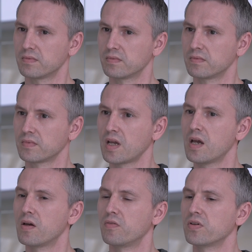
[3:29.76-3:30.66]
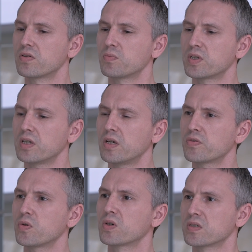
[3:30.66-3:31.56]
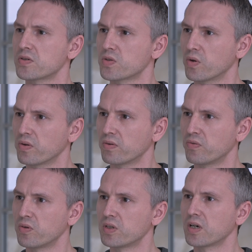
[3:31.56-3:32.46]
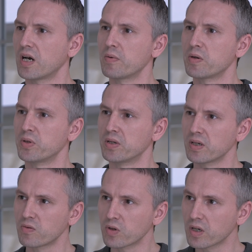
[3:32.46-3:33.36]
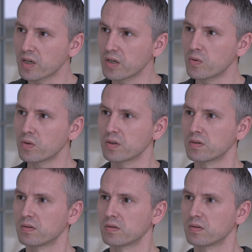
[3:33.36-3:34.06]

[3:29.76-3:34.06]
Mhm. Wie ist es mit den Hilfsorganisationen? Wird Ihre Arbeit behindert von der Regierung?